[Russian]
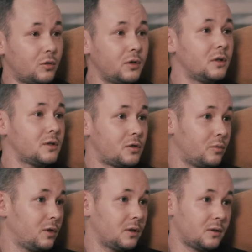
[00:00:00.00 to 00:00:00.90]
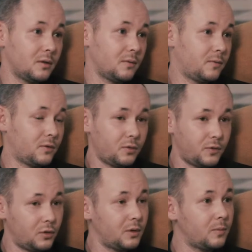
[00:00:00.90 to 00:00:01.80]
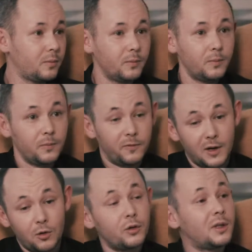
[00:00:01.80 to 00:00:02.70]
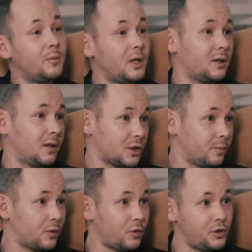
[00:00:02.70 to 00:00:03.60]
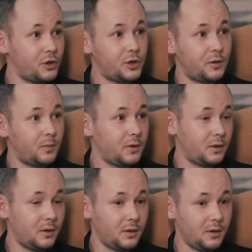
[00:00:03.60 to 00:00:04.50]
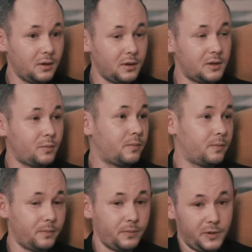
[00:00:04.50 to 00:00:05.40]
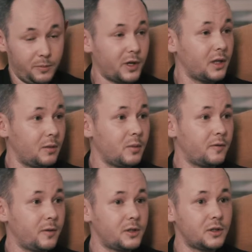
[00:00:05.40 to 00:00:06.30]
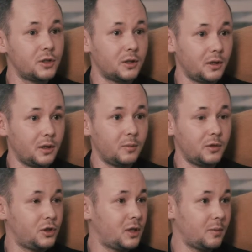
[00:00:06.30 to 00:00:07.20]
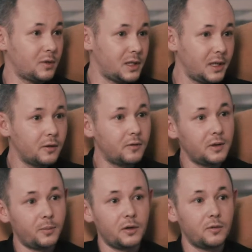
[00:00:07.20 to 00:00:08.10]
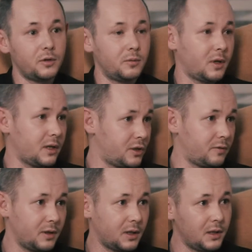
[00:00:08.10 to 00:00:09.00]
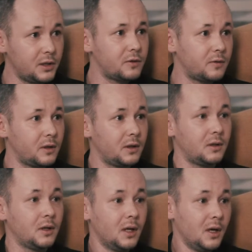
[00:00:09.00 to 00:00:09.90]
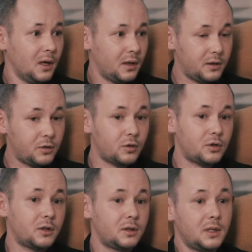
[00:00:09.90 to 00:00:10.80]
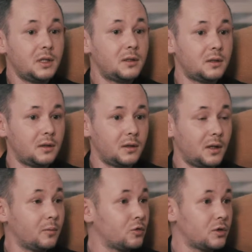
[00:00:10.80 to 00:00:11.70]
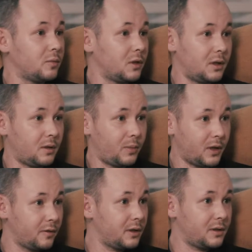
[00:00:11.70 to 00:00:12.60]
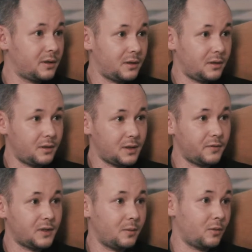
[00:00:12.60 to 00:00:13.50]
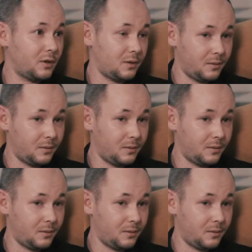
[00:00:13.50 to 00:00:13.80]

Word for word: другие инструменты. Все, все нам в какой-то мере даже проще, чем э, с с брендами FMCG, когда мы читаем исследования, проводим качественные, количественные ресерчи. Здесь э, нам нужно было поговорить э, со всеми